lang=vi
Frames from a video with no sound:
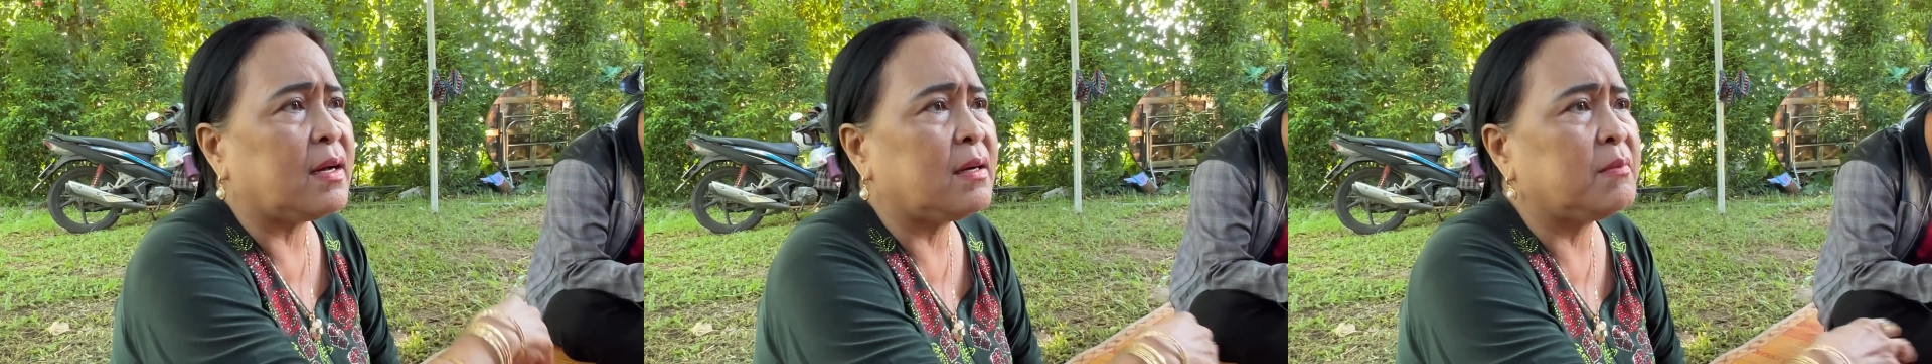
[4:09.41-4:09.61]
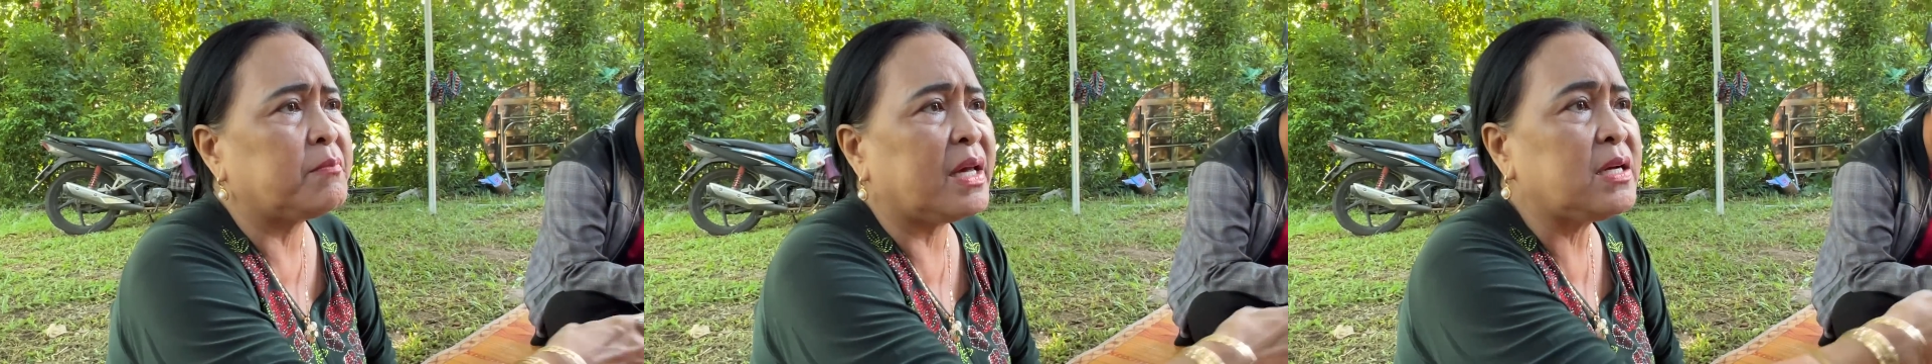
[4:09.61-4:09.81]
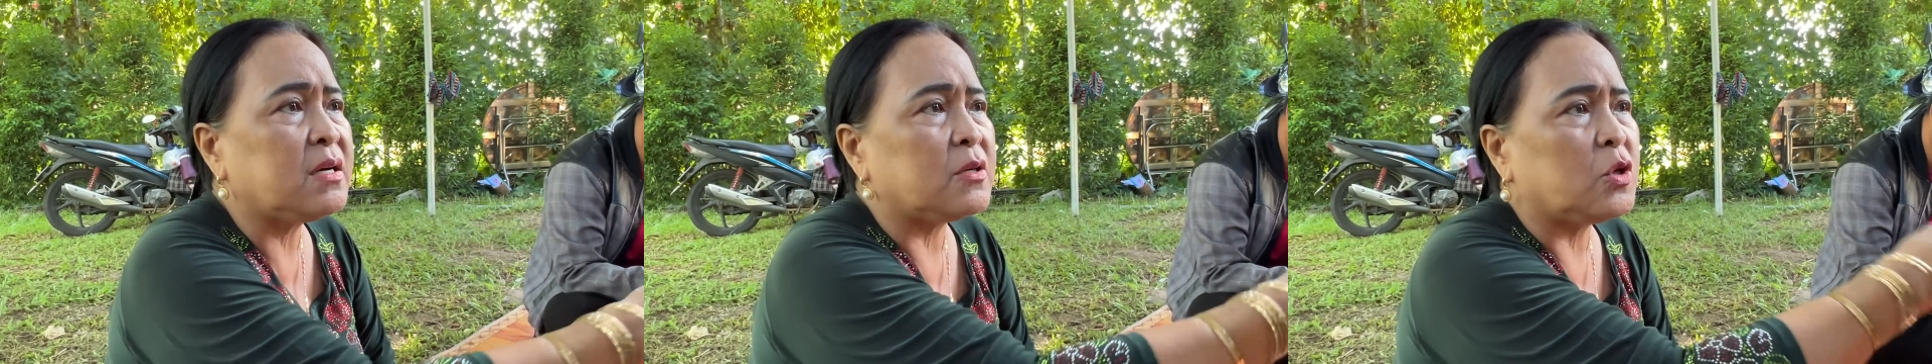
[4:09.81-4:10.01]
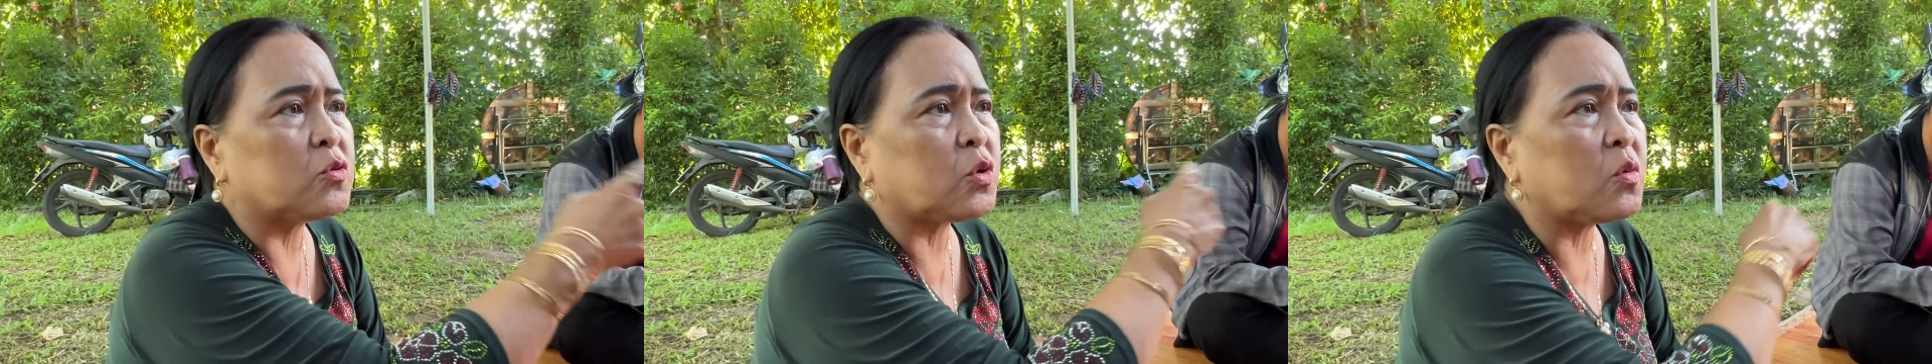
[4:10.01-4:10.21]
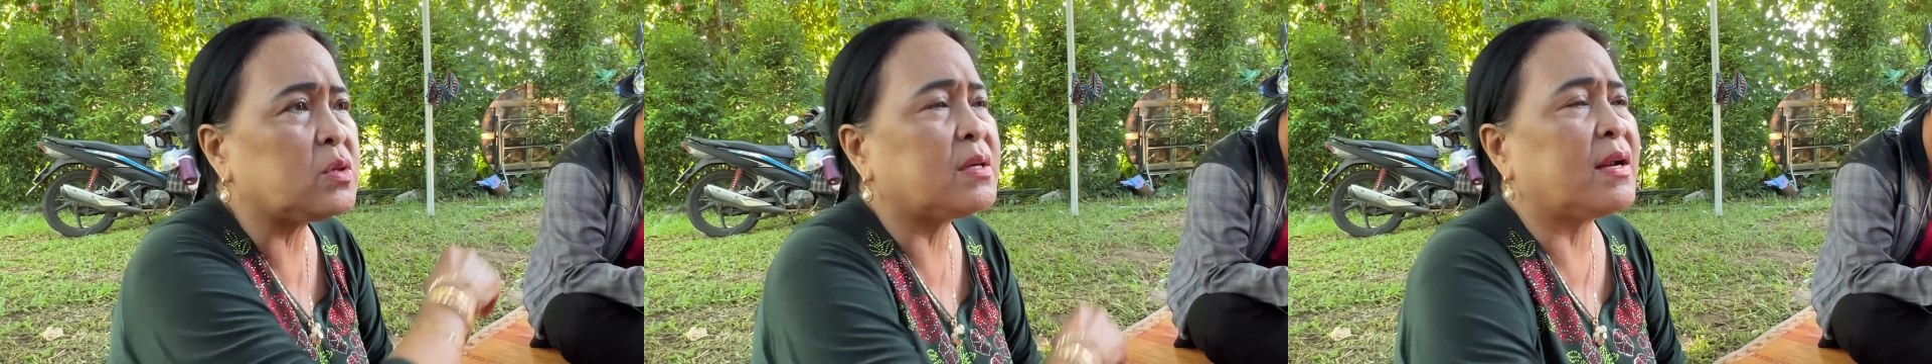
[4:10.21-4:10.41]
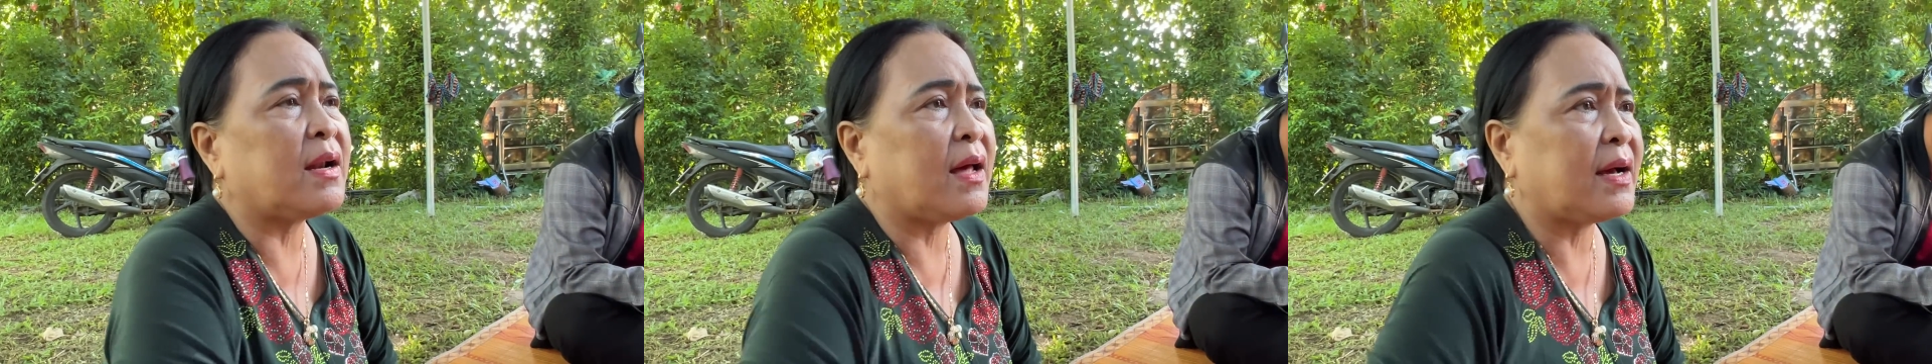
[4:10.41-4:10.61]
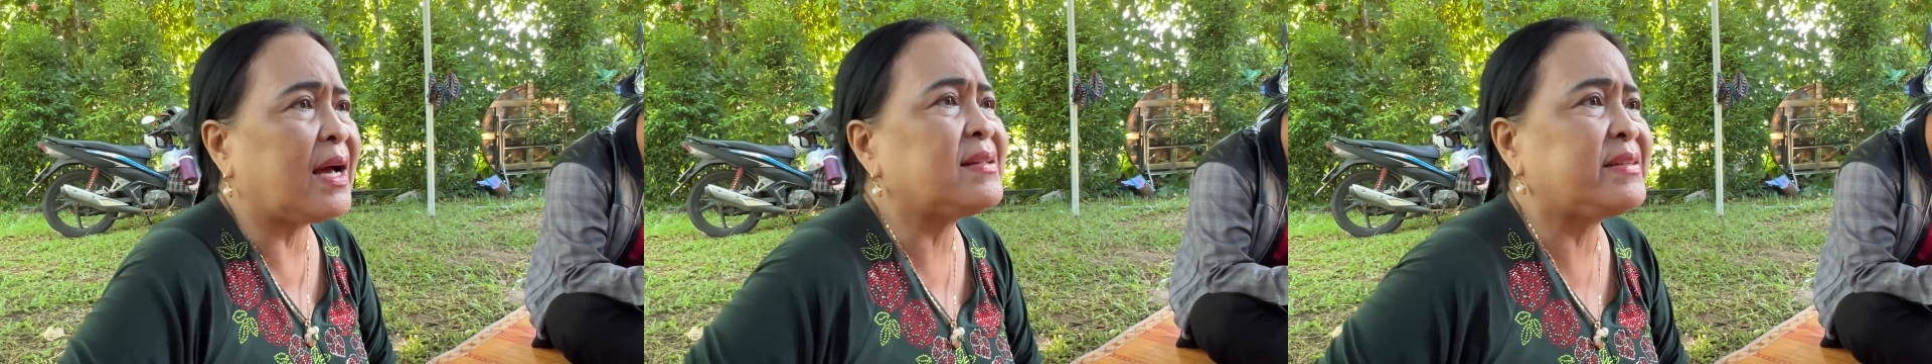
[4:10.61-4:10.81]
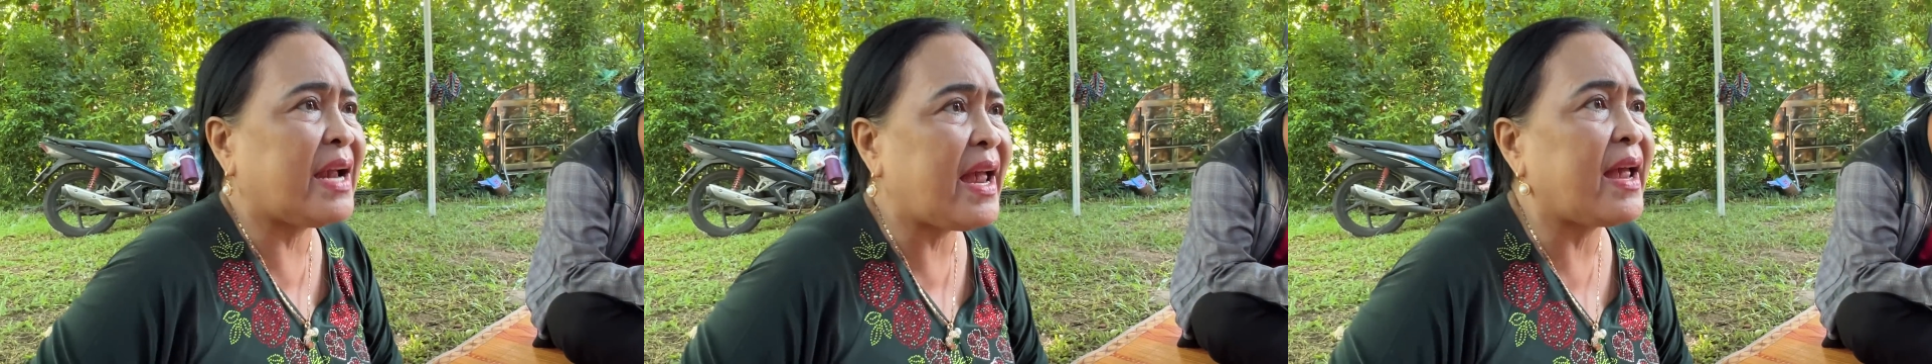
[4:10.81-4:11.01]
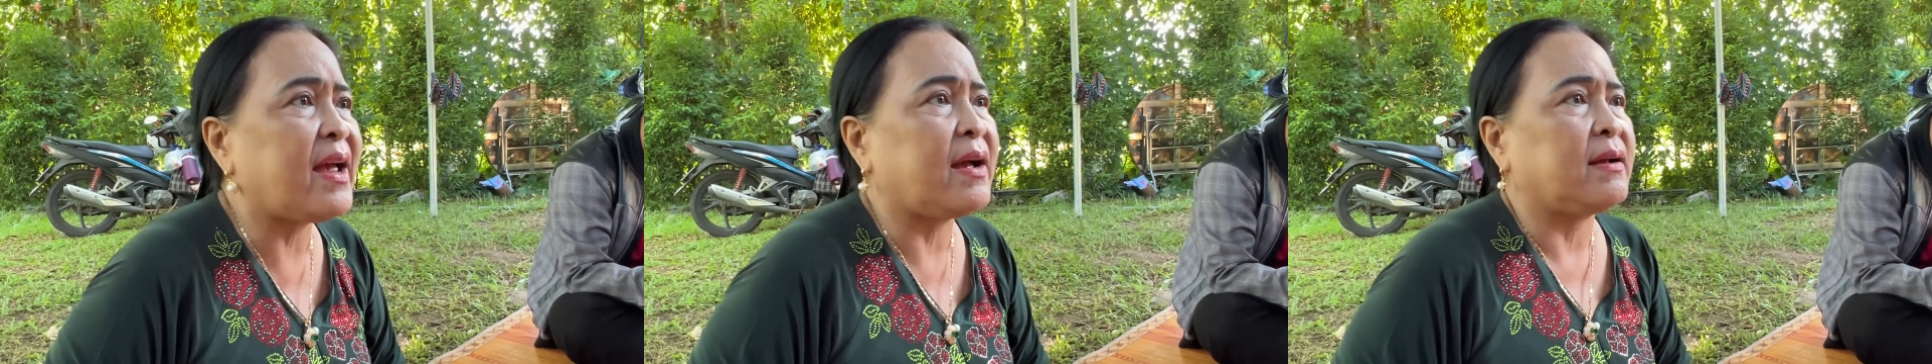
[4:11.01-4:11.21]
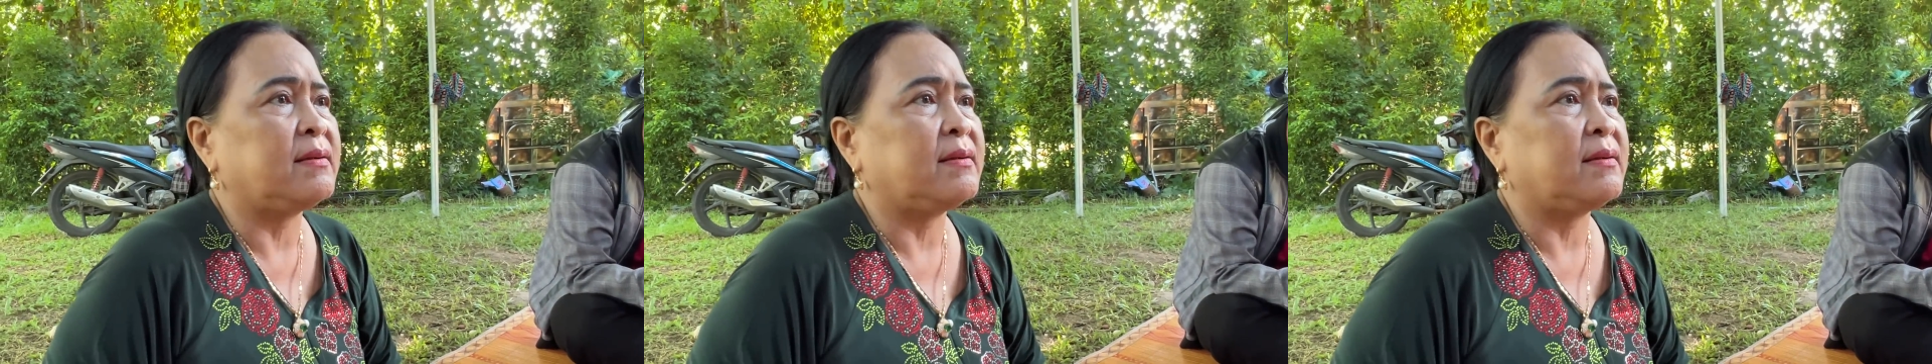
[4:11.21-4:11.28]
uh, mấy người youtube này là cá tre